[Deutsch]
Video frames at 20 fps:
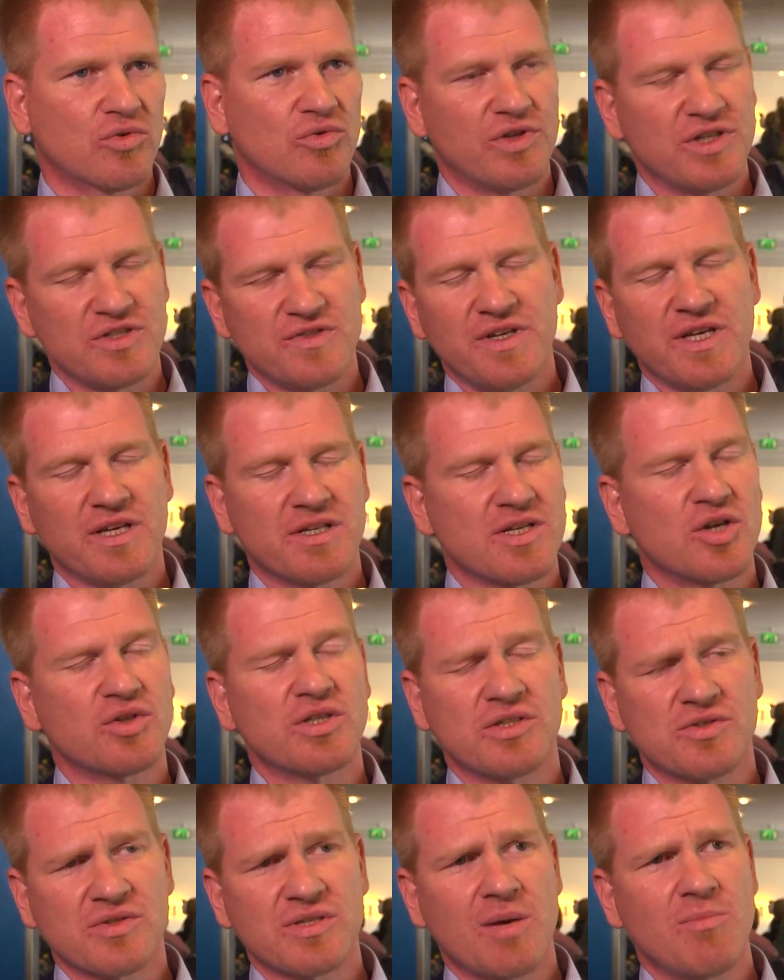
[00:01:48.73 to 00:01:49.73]
Und deswegen ist auch
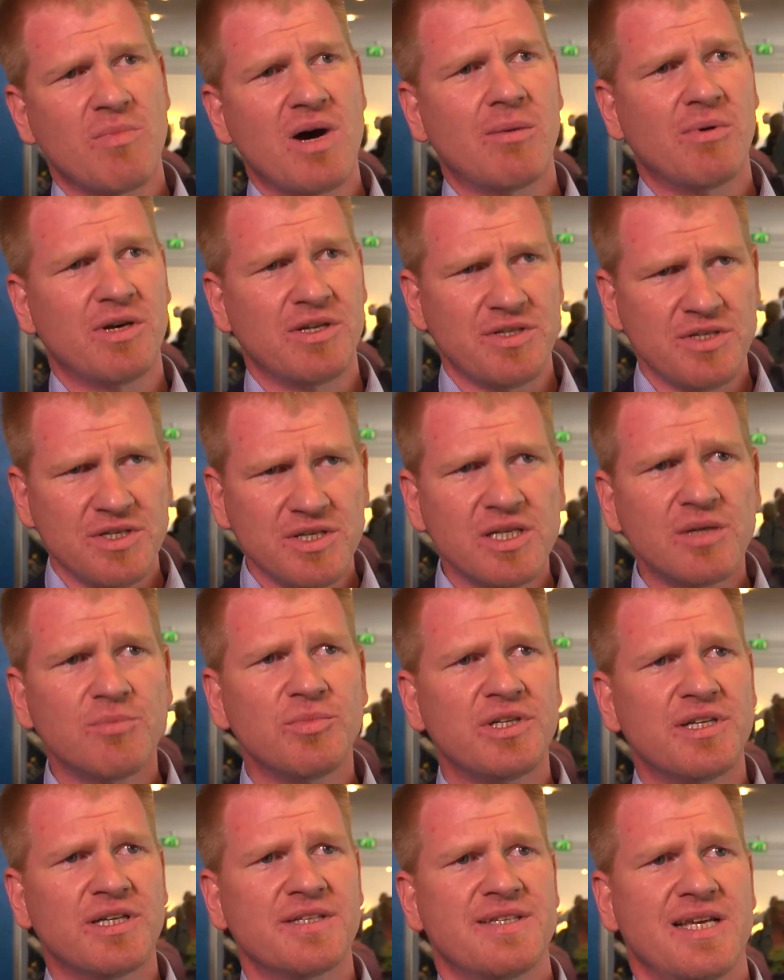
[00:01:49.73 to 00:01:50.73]
die Zusammenarbeit hier
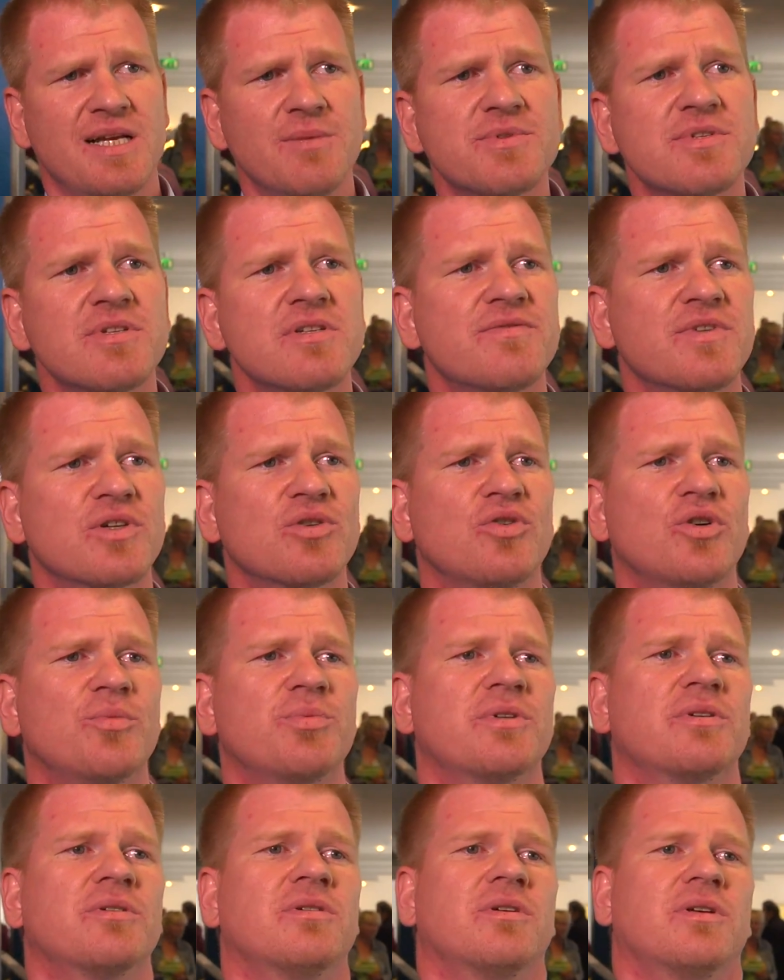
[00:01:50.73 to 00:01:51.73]
mit der
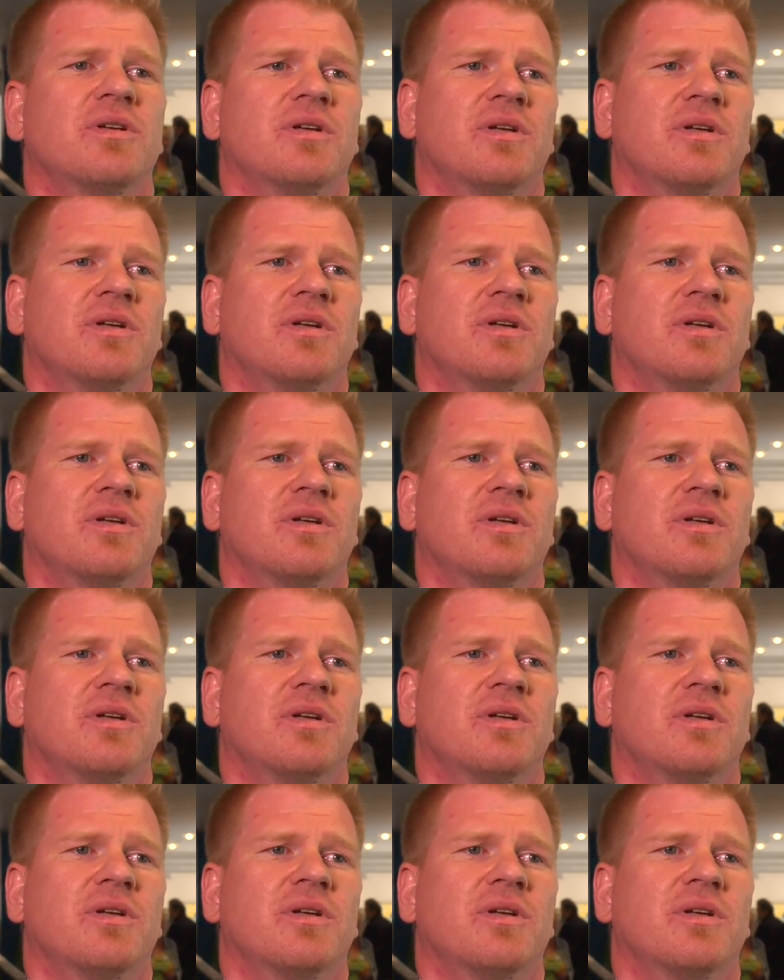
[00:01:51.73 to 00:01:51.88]
Selbsthilfegruppe,